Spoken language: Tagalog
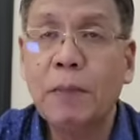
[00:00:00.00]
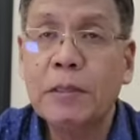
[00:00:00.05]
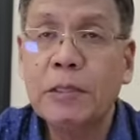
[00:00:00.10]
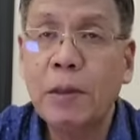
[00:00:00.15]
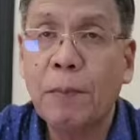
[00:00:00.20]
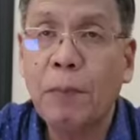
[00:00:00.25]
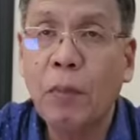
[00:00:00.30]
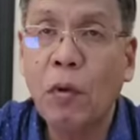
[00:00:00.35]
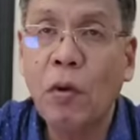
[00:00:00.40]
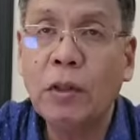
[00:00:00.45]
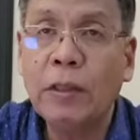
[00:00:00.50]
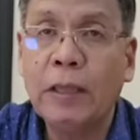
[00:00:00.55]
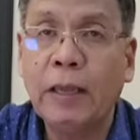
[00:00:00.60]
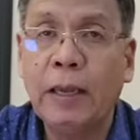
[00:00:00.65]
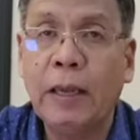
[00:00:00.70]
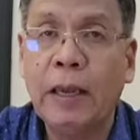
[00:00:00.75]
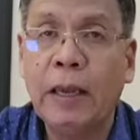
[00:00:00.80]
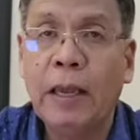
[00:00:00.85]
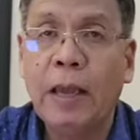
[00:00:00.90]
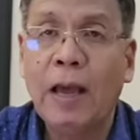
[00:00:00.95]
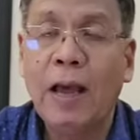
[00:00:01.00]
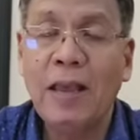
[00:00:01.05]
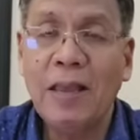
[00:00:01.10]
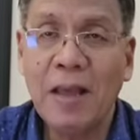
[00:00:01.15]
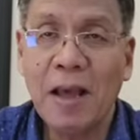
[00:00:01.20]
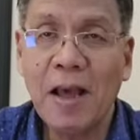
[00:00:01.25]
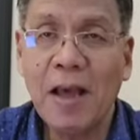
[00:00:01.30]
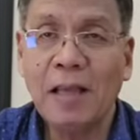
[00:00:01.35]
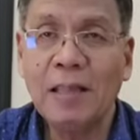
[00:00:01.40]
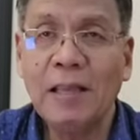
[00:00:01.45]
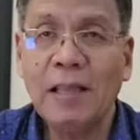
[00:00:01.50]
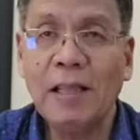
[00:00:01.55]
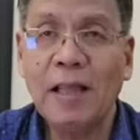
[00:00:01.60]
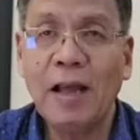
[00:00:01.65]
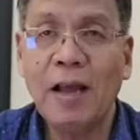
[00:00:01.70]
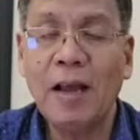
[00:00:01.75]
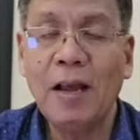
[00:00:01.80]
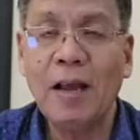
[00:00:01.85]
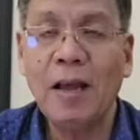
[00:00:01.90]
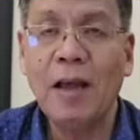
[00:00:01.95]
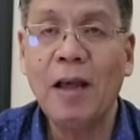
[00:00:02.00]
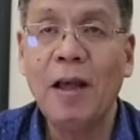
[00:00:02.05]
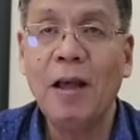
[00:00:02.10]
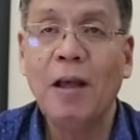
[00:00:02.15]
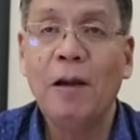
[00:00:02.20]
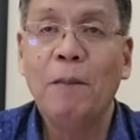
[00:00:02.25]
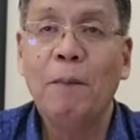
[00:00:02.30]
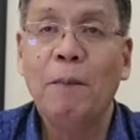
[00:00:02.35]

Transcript: pasaporte, ay ang kanilang uh,